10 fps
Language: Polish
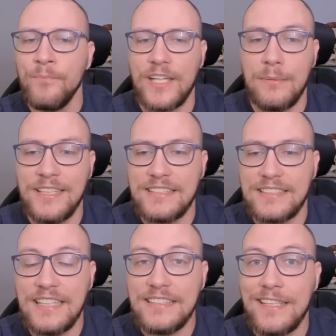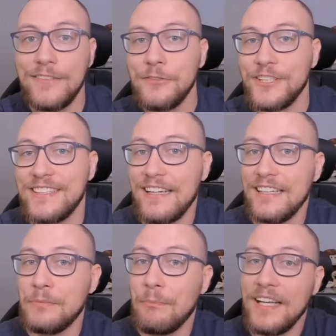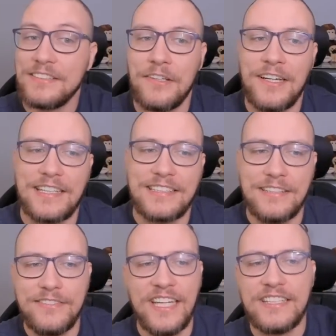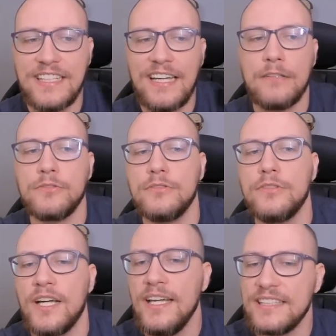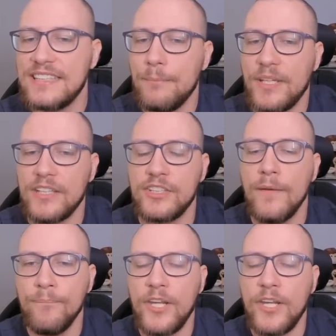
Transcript: natomiast zdecydował się zagrać bardzo agresywnie i zagrał ruch C5.